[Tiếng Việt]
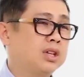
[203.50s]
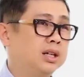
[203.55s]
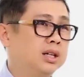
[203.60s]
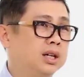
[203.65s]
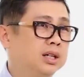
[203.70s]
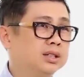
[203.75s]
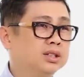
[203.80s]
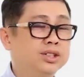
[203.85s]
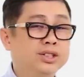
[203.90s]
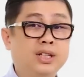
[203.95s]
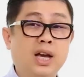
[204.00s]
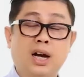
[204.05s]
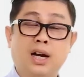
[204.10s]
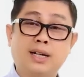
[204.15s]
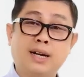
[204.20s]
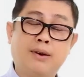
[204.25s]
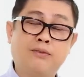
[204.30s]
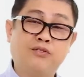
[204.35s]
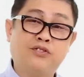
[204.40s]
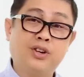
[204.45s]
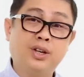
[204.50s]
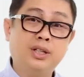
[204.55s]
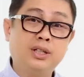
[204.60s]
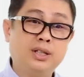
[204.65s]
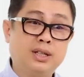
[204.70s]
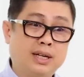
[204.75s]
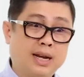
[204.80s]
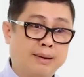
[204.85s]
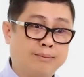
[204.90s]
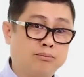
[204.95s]
à, người dân ở Nam Phi
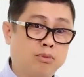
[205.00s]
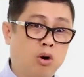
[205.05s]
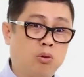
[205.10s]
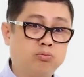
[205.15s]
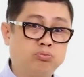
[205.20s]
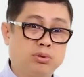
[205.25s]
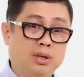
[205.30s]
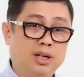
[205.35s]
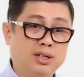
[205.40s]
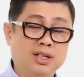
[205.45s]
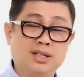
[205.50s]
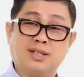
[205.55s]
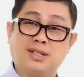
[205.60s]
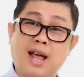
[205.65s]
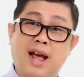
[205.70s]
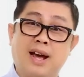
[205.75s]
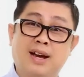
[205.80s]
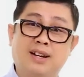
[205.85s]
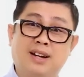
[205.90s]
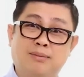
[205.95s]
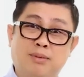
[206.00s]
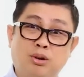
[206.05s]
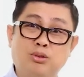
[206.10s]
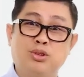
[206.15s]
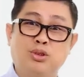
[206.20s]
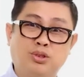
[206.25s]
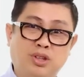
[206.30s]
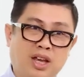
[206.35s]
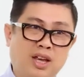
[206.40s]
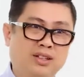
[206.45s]
á, là một à, lít xăng là bao
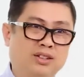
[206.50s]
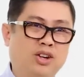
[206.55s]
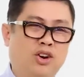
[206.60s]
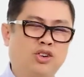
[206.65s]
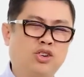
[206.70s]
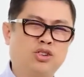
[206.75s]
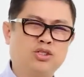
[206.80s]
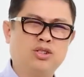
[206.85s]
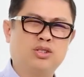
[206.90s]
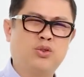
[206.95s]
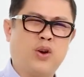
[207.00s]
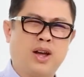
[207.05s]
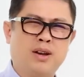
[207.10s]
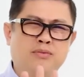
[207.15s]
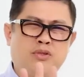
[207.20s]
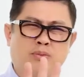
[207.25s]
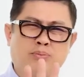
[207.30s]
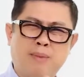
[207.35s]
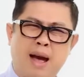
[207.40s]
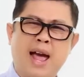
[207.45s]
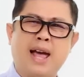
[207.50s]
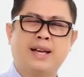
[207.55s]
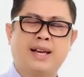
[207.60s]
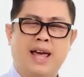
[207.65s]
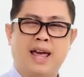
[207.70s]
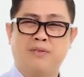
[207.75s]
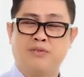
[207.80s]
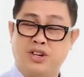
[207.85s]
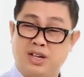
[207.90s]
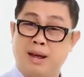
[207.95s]
nhiêu tiền họ nói khoảng
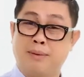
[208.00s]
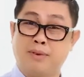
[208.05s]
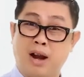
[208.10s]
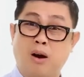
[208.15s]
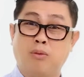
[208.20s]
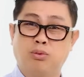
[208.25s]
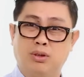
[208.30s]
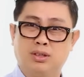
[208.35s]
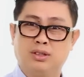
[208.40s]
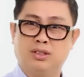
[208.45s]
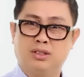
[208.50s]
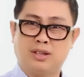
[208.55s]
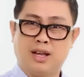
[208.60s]
3.000 Việt Nam đồng á.